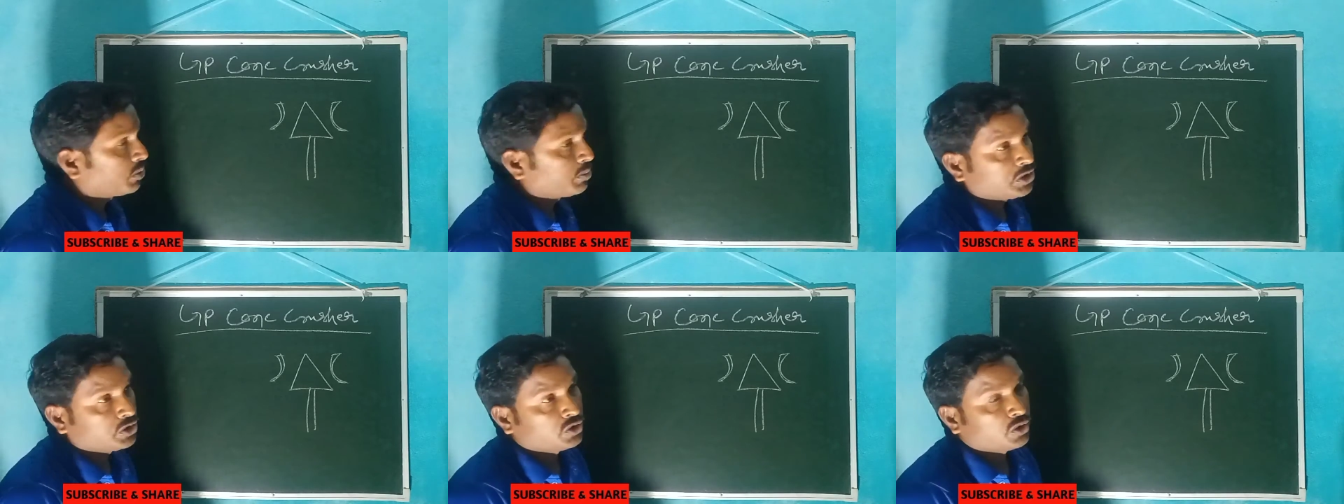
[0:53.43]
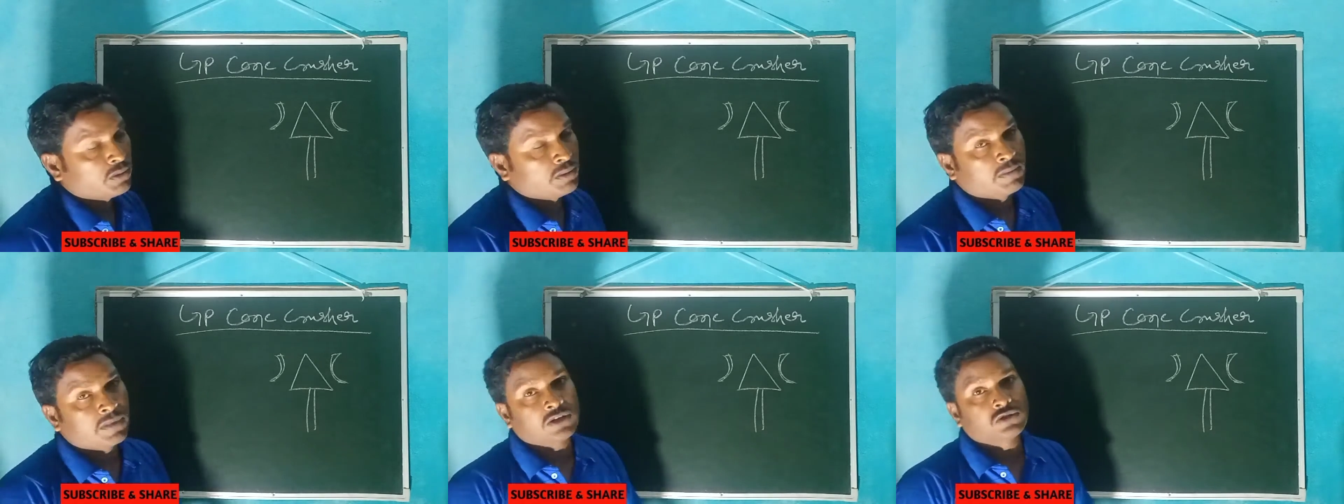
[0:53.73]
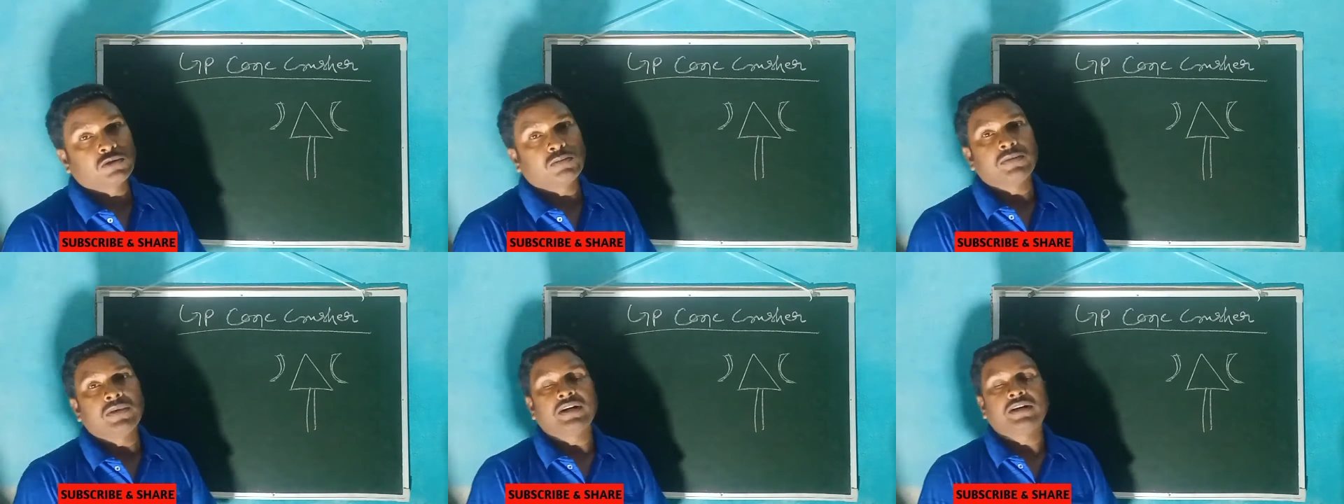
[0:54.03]
समय जो हमारा
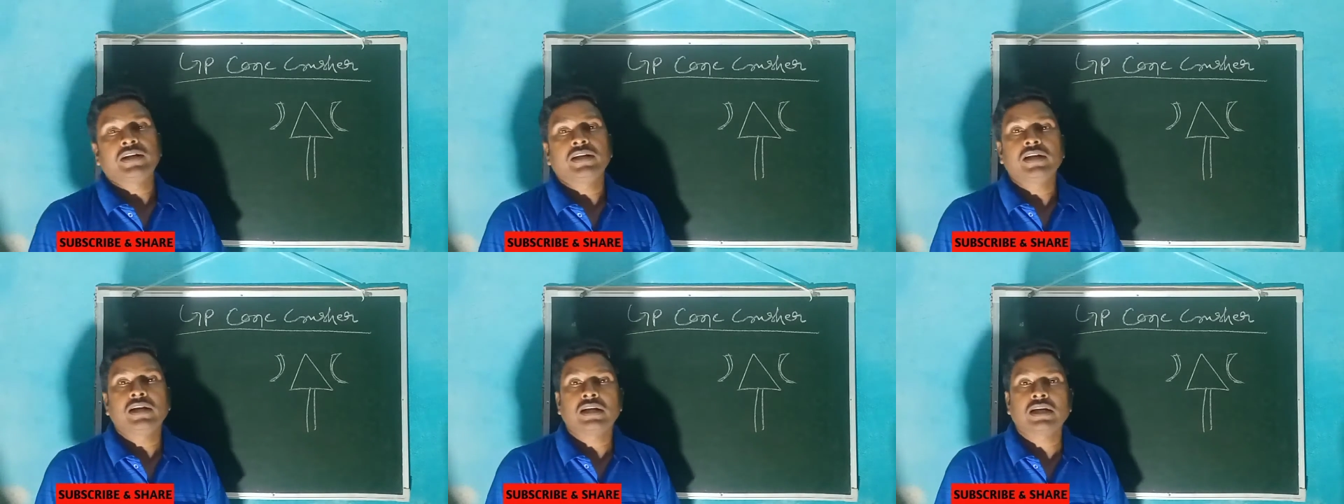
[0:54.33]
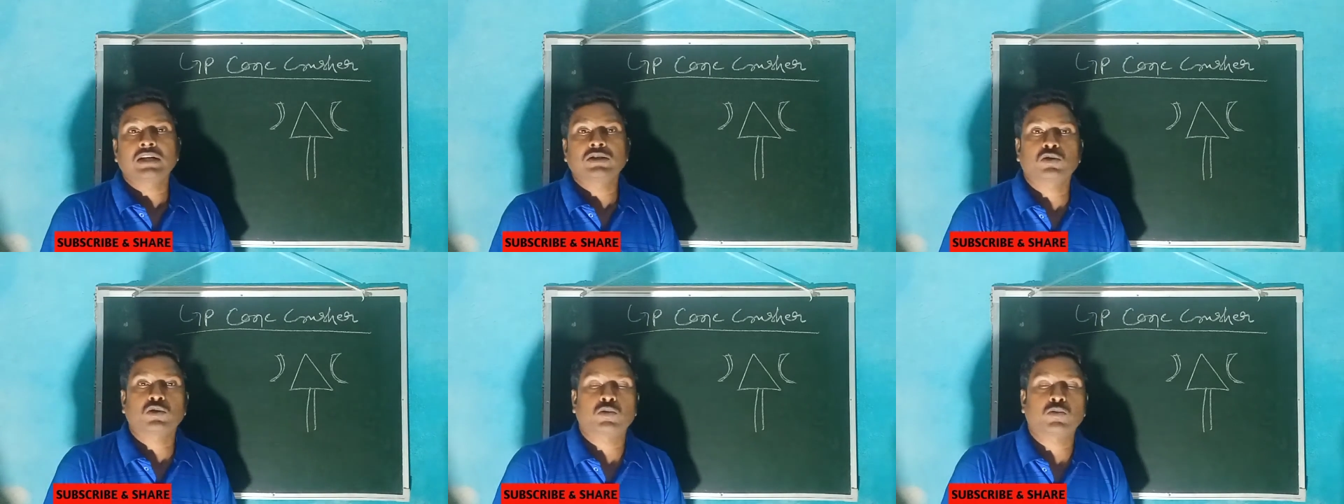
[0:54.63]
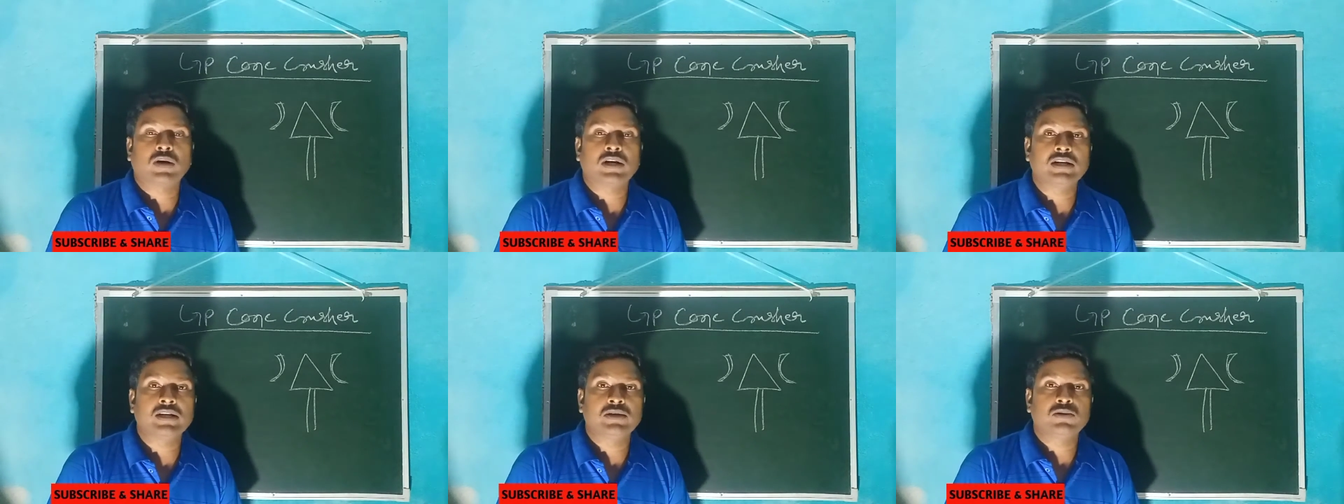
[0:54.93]
जो मटेरियल का जो
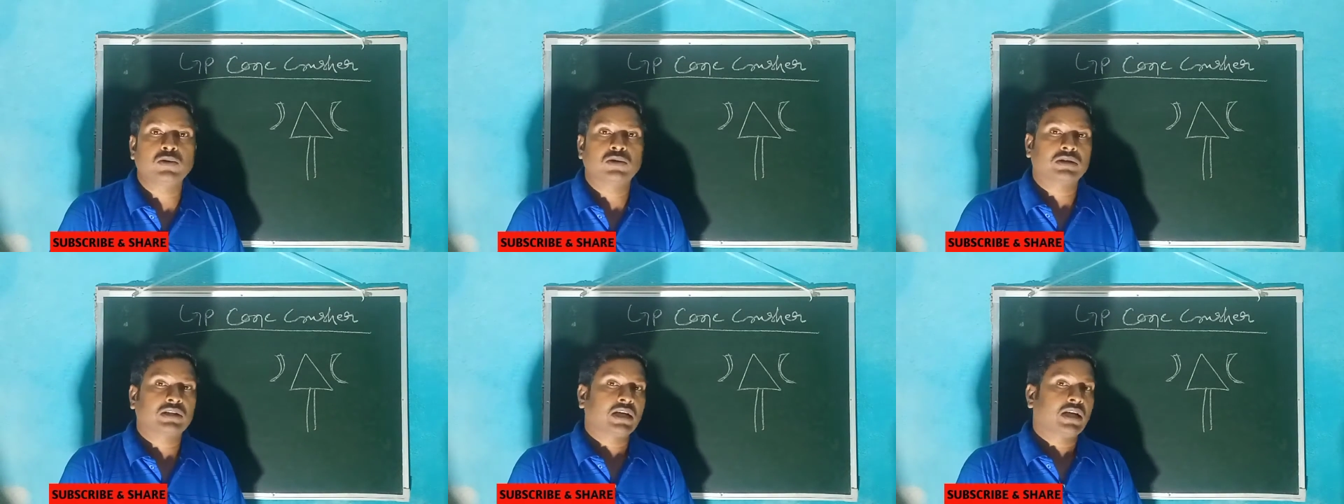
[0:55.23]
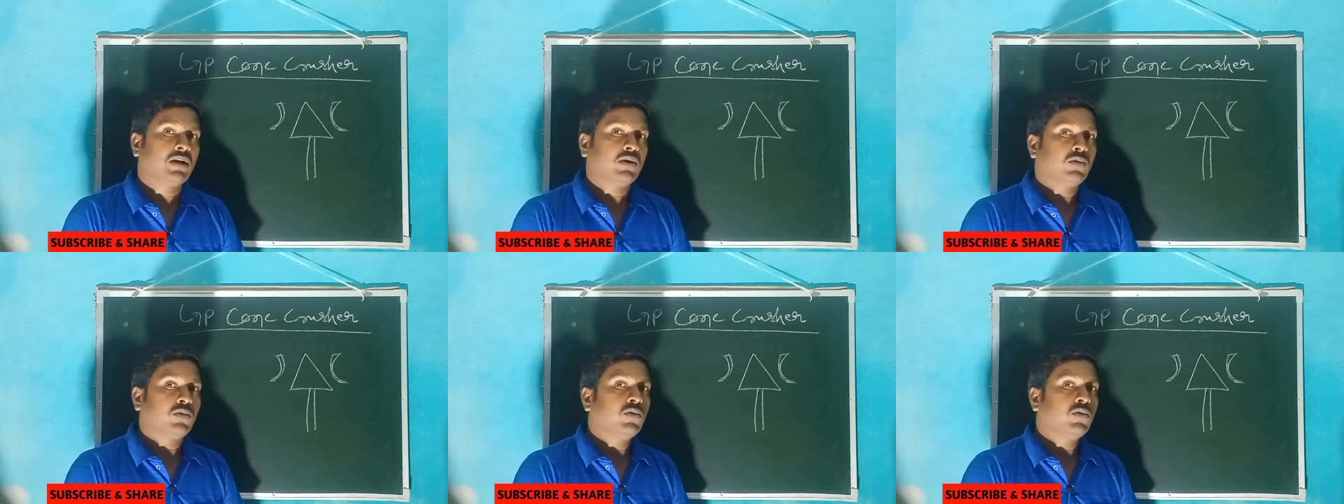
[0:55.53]
क्वालिटी होता है